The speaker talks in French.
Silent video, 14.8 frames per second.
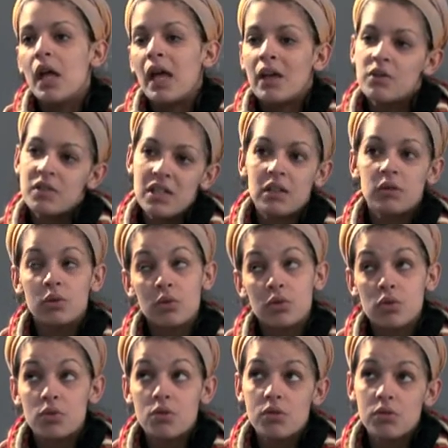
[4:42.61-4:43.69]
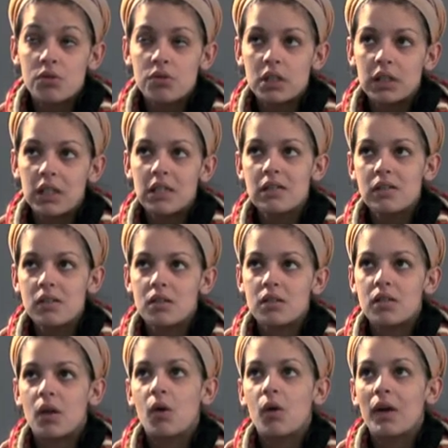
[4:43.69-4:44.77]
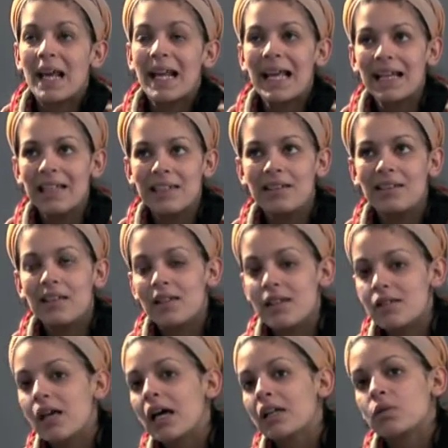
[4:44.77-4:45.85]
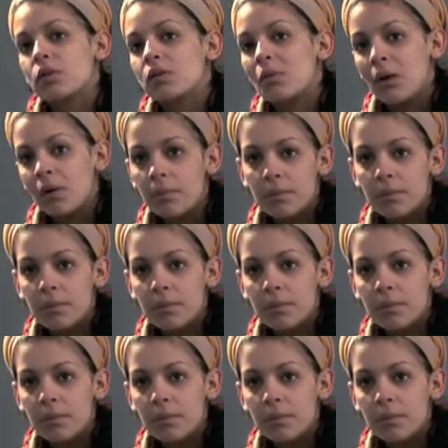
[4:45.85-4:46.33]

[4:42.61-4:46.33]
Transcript: Et aussi, il y a d'autres choses que je déteste, c'est que quelqu'un qui te déteste gratuitement.